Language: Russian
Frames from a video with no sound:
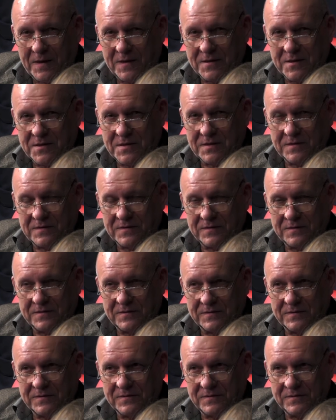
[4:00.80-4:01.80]

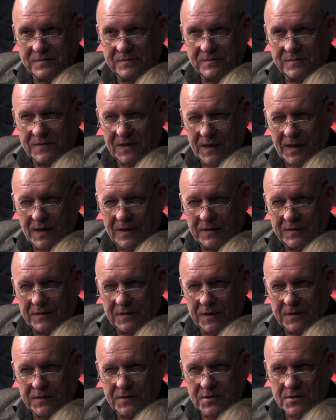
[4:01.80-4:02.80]
э, такая
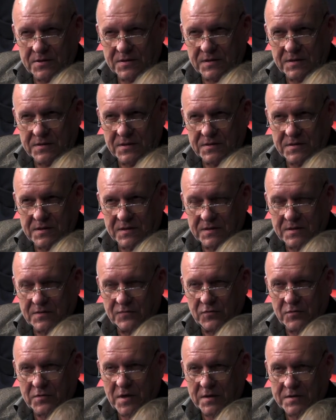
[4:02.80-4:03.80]
иронический
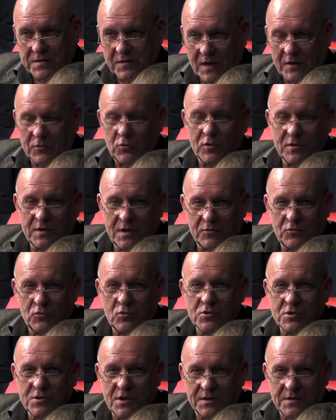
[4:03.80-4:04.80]
детектив, или как, который так,
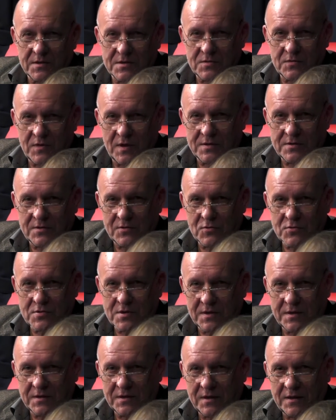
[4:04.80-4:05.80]
тоже так называется,
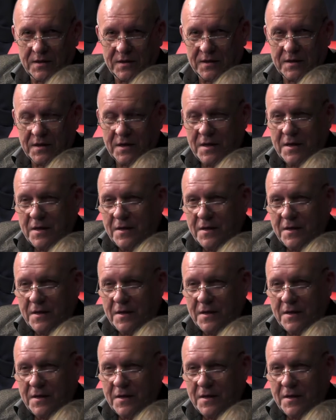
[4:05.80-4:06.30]
русский канарейка.